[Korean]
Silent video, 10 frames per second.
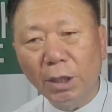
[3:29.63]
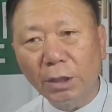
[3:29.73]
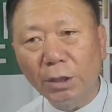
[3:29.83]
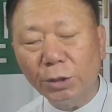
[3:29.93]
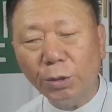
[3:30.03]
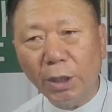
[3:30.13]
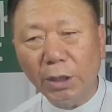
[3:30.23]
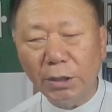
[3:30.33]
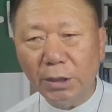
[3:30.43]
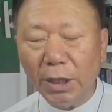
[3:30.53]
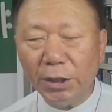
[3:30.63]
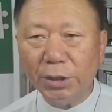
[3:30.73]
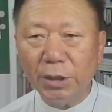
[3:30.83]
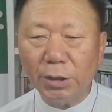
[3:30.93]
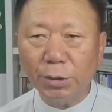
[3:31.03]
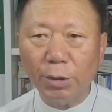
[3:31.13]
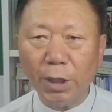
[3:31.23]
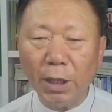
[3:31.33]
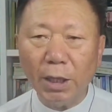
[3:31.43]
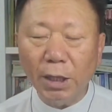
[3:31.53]
그리스도의 은혜의 시대
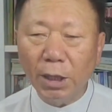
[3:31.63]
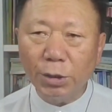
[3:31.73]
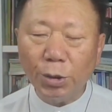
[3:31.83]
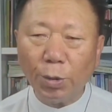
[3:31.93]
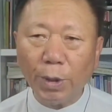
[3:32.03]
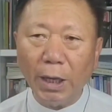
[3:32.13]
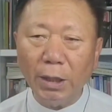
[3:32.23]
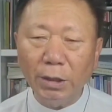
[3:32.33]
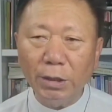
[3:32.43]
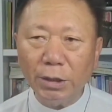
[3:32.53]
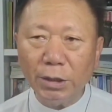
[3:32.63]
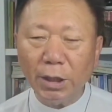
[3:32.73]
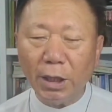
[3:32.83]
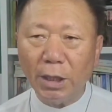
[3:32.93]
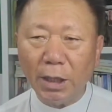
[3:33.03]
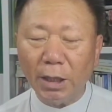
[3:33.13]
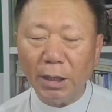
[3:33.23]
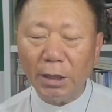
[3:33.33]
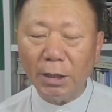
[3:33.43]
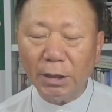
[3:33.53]
속에 속하 있는 시대에
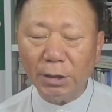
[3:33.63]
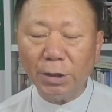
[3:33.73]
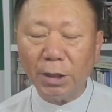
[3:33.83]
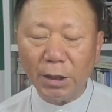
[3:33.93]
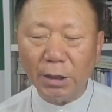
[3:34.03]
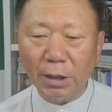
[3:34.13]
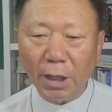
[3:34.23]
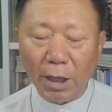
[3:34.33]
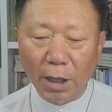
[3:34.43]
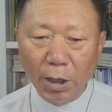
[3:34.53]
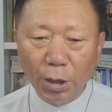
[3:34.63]
있어야 되는데